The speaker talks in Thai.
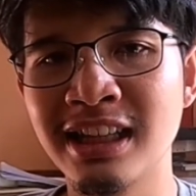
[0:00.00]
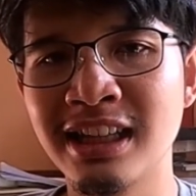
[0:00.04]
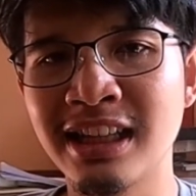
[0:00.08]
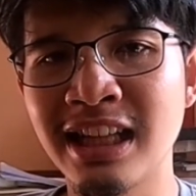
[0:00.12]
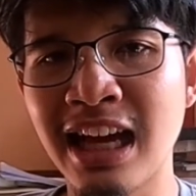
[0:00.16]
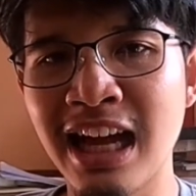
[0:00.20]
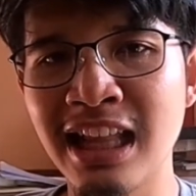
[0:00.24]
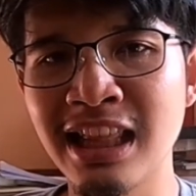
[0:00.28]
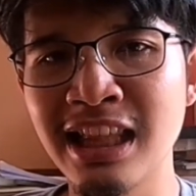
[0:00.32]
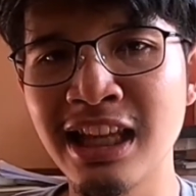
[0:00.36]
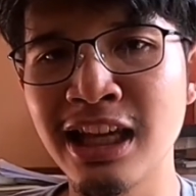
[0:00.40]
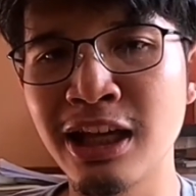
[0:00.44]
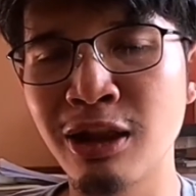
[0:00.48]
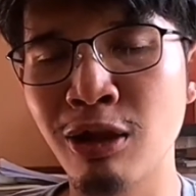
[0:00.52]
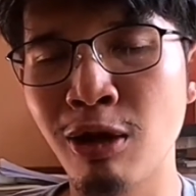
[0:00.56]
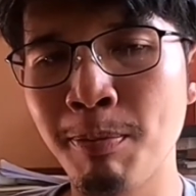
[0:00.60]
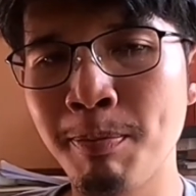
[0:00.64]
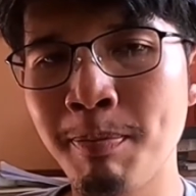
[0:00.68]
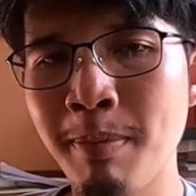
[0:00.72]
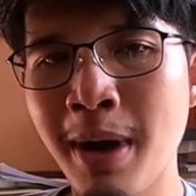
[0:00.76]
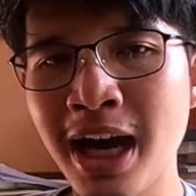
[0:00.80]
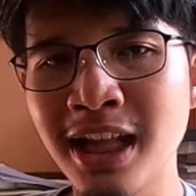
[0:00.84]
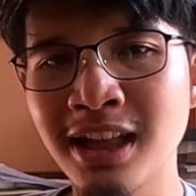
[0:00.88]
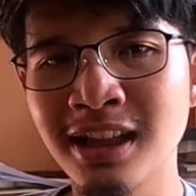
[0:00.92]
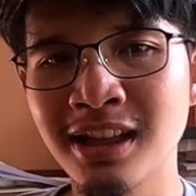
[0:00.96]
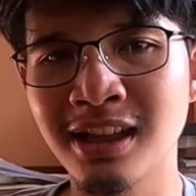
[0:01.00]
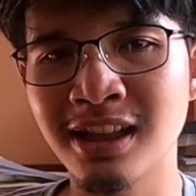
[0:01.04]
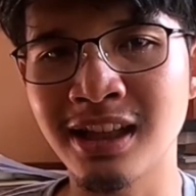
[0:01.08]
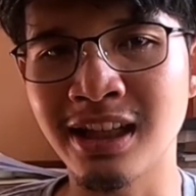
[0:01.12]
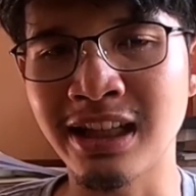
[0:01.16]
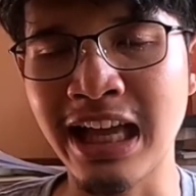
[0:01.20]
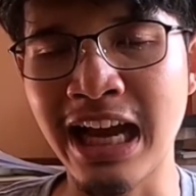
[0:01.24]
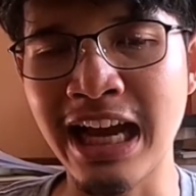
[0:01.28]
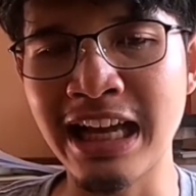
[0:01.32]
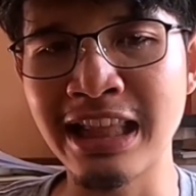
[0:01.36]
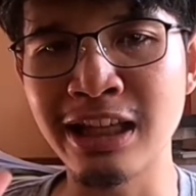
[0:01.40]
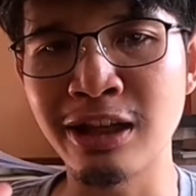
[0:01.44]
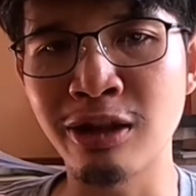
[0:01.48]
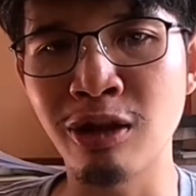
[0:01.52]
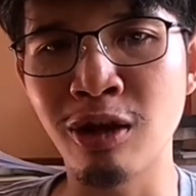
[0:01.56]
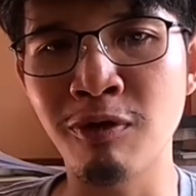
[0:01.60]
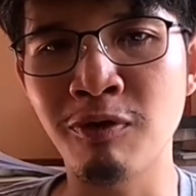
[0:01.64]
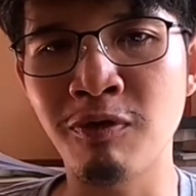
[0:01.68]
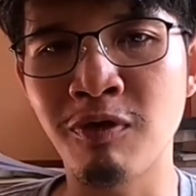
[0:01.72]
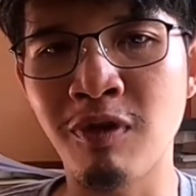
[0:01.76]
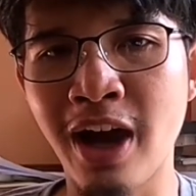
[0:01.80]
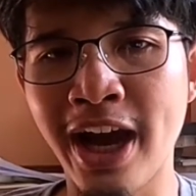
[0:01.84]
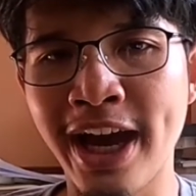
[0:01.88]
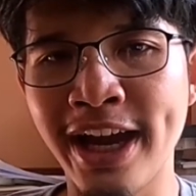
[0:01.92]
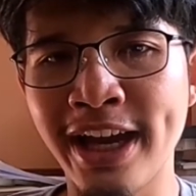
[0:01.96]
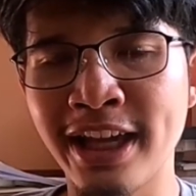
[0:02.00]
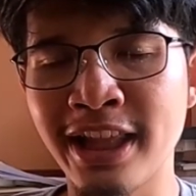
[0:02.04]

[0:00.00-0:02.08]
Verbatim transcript: สถานีรถบัส สถานีรถไฟ